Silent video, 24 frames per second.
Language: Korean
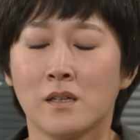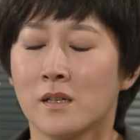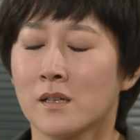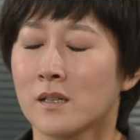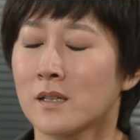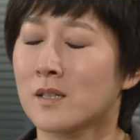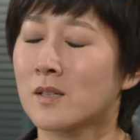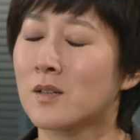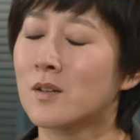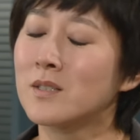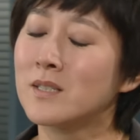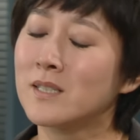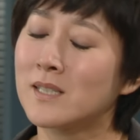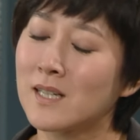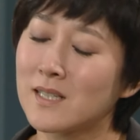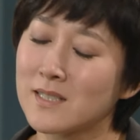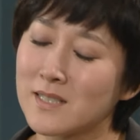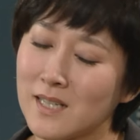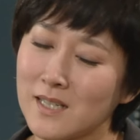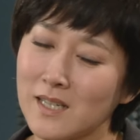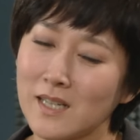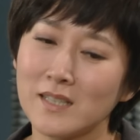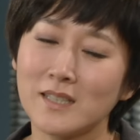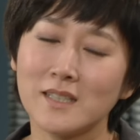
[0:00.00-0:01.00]
그러니까
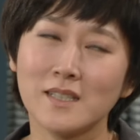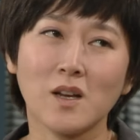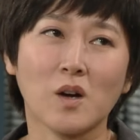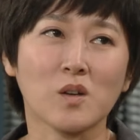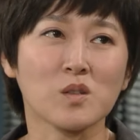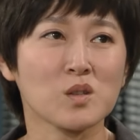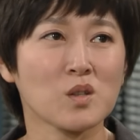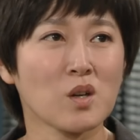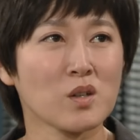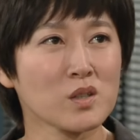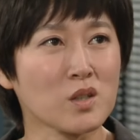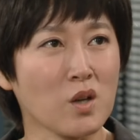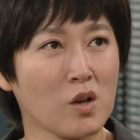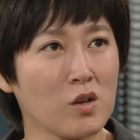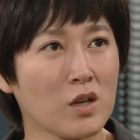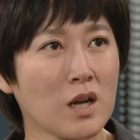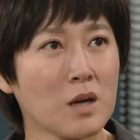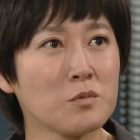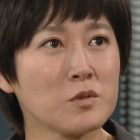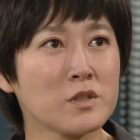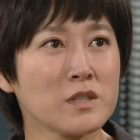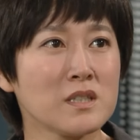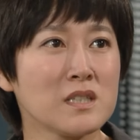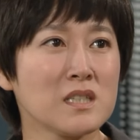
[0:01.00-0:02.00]
쟤네들이 어떤
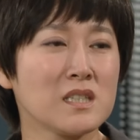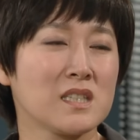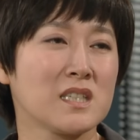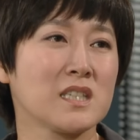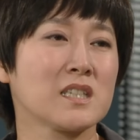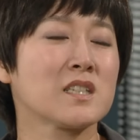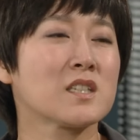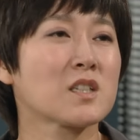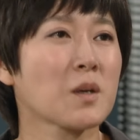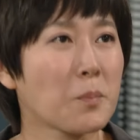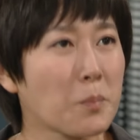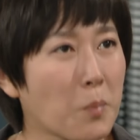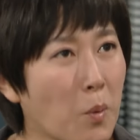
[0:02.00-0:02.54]
결과물인지 직접